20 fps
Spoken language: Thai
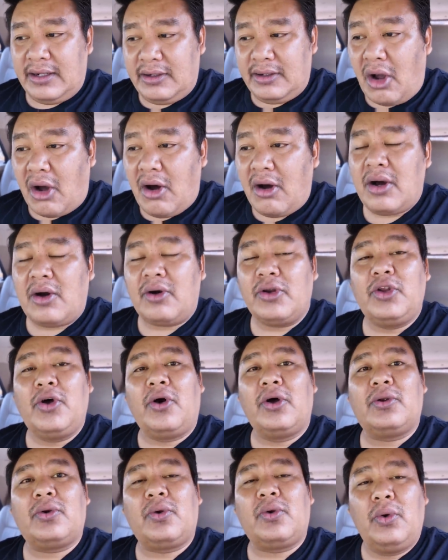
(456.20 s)
น้องเขาโด
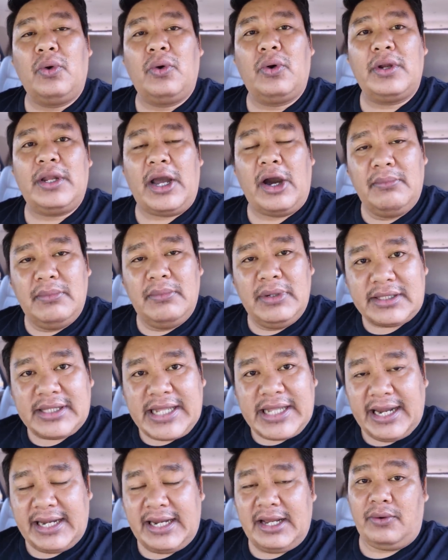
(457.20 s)
นครูเนี่ยเอามือ
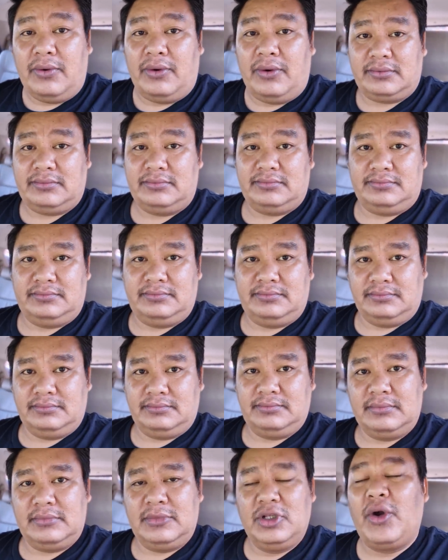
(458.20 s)
แตะหน้าอก
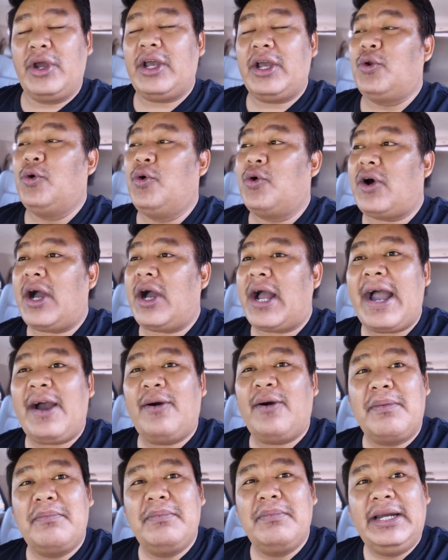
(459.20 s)
โดยครูก็อ้าง
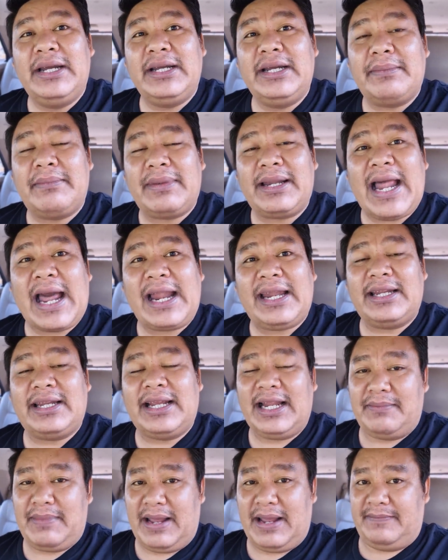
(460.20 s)
ว่ามือเนี่ยมันลั่นอะ
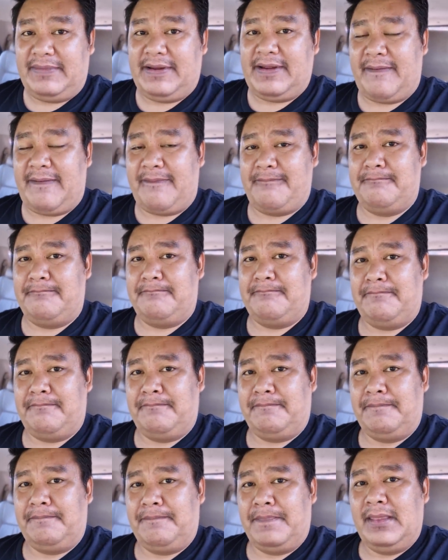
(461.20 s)
ไรแบบนี้
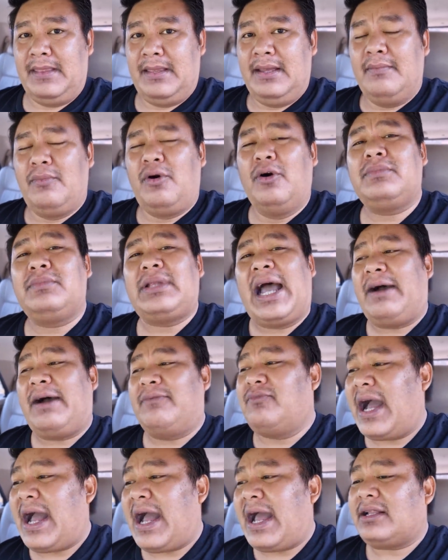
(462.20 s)
ผมถาม
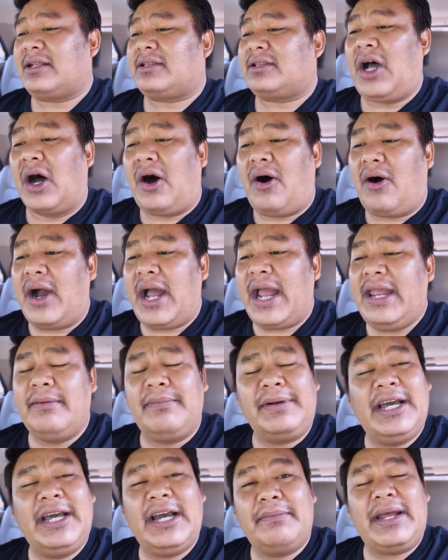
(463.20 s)
ว่าต่อให้
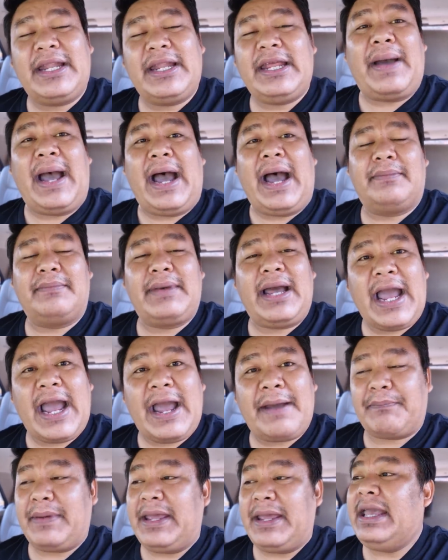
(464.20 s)
เรื่องไม่ได้ผ่านมาห้า
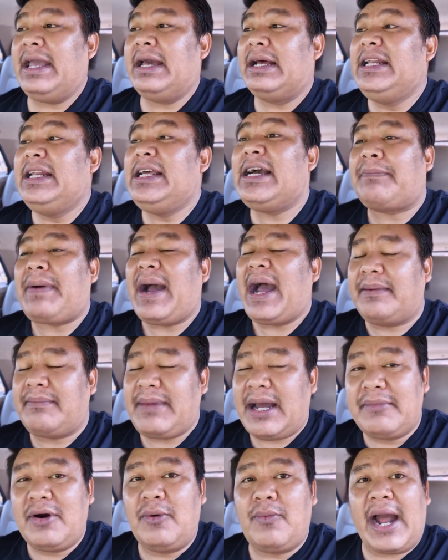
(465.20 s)
ปีเรื่องผ่าน
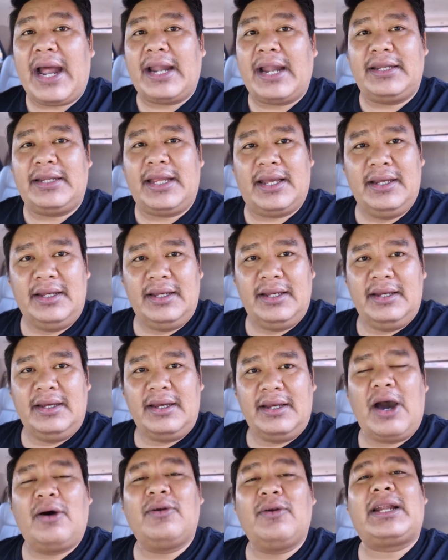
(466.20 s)
มาเมื่อวานเนี่ย
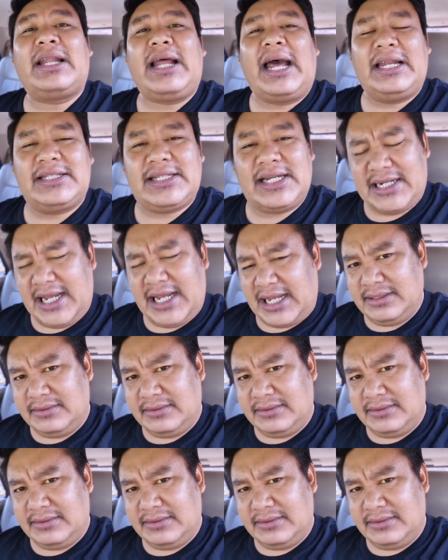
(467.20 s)
เอา หลักฐานจากไหน